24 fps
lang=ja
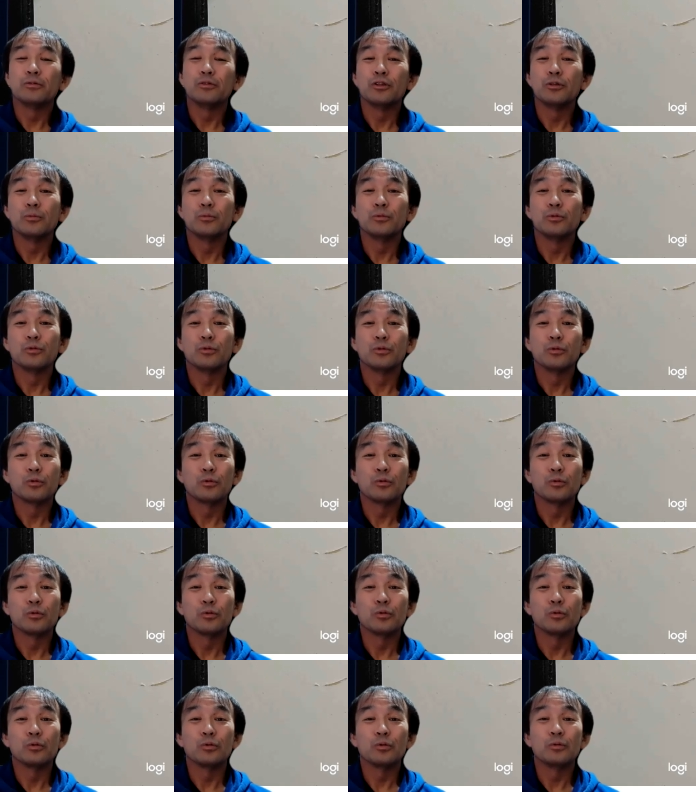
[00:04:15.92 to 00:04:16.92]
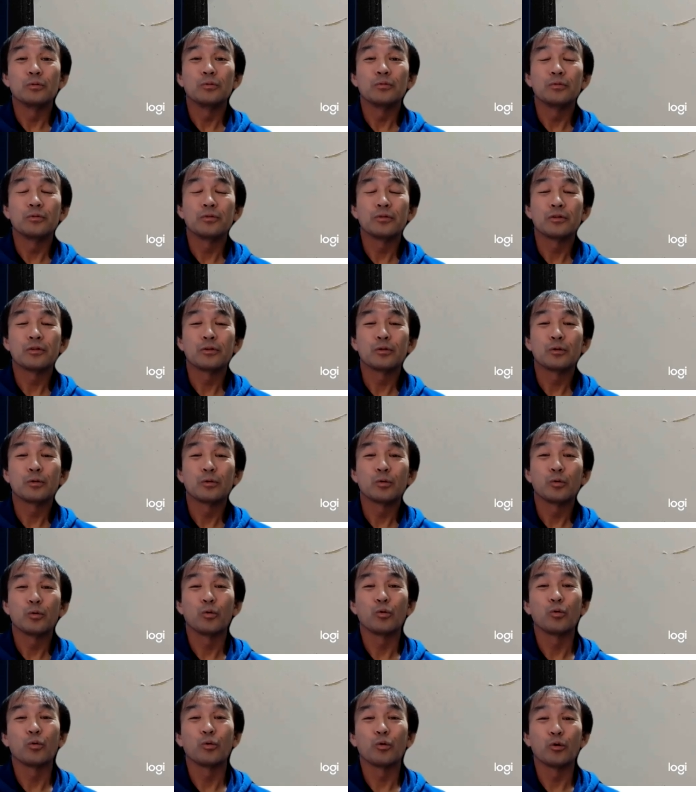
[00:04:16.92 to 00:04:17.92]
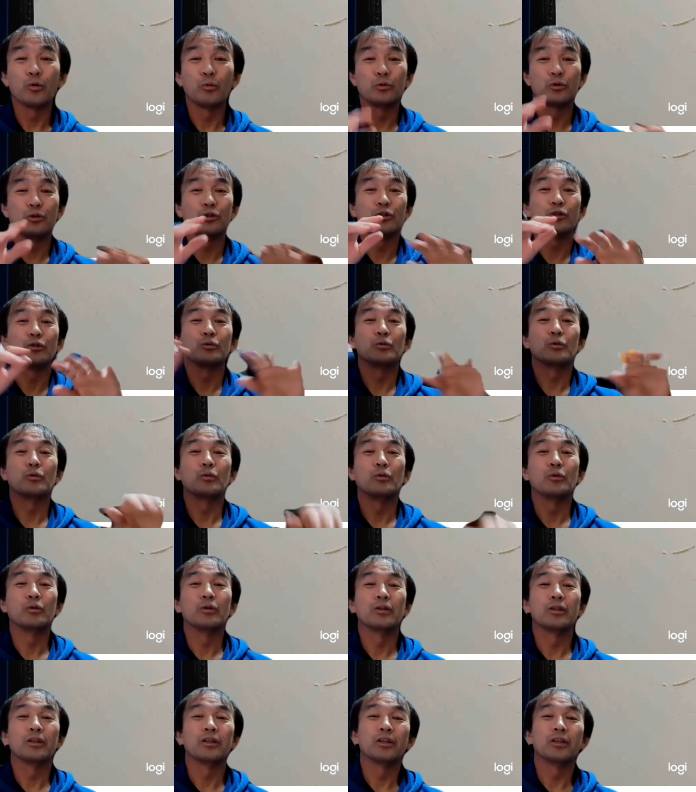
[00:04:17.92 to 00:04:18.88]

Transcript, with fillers: 自分の心持ちを